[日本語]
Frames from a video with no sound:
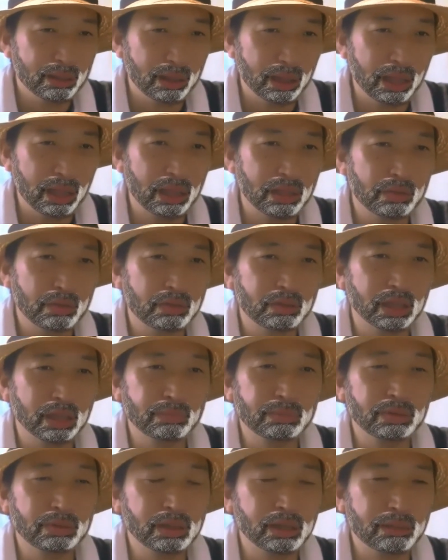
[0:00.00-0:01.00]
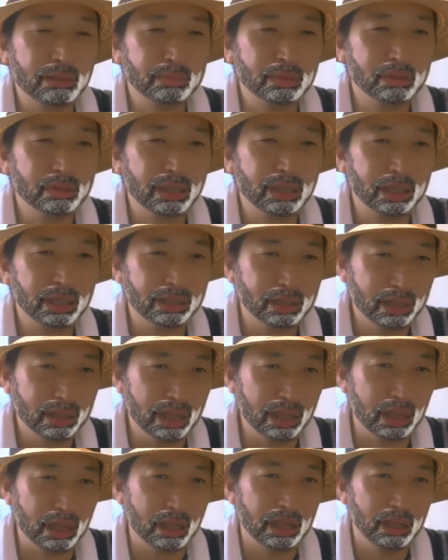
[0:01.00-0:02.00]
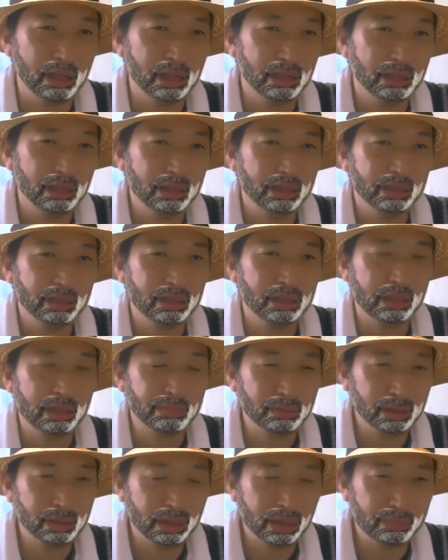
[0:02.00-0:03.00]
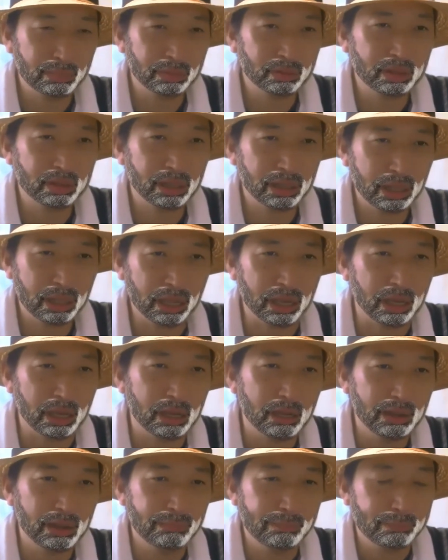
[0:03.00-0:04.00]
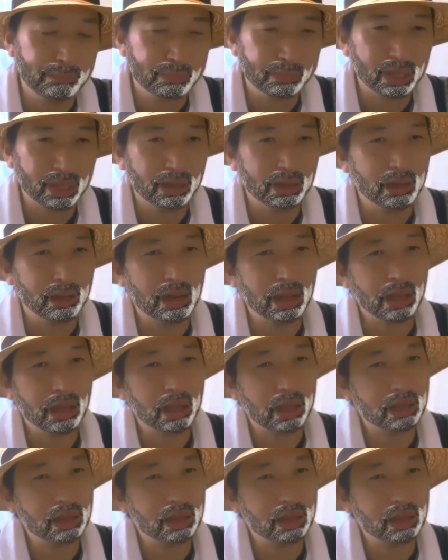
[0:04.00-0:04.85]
えっ、ー、と、セブンイレブンさ行って、セブンイレブンさで、ラ、